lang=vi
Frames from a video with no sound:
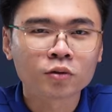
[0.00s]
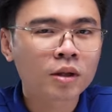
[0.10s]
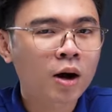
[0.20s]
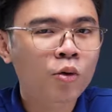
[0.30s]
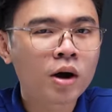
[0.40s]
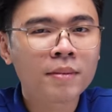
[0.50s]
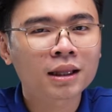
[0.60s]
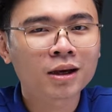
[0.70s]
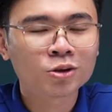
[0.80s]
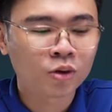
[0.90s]
chúng ta quên
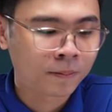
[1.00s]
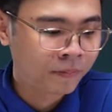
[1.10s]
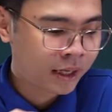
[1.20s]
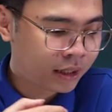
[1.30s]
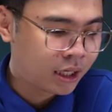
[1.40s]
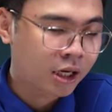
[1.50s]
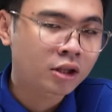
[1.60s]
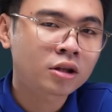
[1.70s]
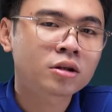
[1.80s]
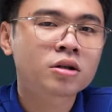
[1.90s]
mang theo chuột thì
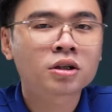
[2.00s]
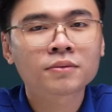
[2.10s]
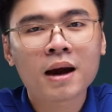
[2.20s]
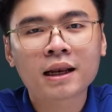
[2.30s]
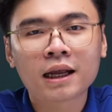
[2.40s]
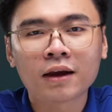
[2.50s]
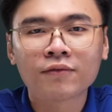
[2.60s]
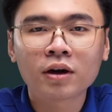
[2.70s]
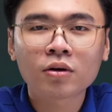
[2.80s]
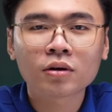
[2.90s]
cái touchpad này
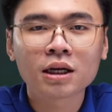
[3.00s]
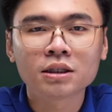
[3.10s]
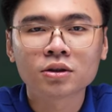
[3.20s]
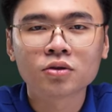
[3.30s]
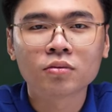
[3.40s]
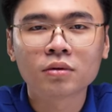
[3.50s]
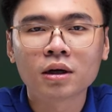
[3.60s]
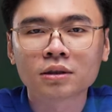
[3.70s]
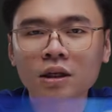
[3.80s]
vẫn có thể sử dụng được